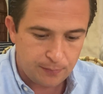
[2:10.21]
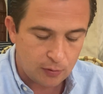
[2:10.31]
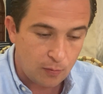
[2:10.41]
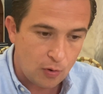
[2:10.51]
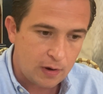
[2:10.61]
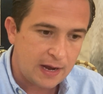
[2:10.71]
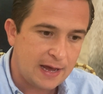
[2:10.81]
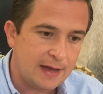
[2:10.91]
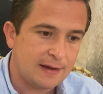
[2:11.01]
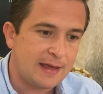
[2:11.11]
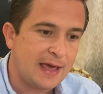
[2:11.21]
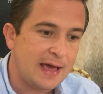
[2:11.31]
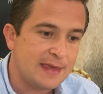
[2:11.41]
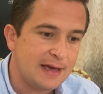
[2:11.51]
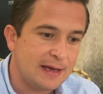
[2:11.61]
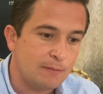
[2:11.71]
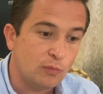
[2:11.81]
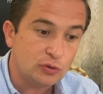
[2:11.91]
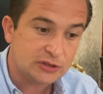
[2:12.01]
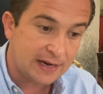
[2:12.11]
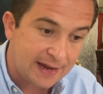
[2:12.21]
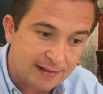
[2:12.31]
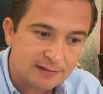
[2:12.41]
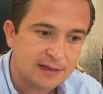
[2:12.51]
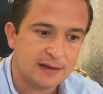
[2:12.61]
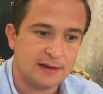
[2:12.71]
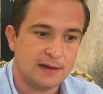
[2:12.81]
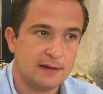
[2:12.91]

provoca que haya mucha gente